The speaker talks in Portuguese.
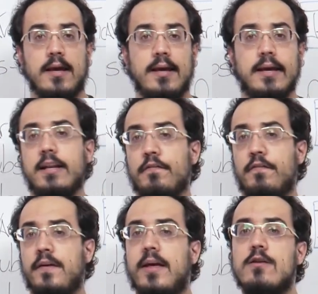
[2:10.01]
ele
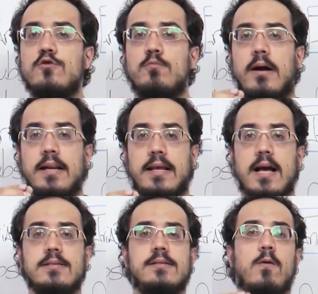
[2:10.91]
fez uma
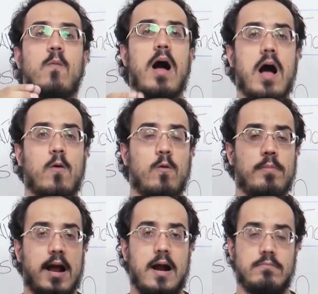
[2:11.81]
ligação a
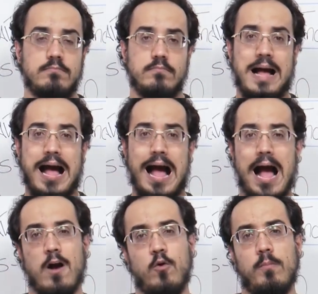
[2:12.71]
cobrar a
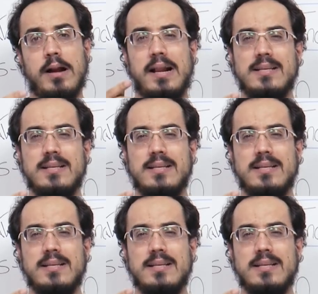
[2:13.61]
cobrar.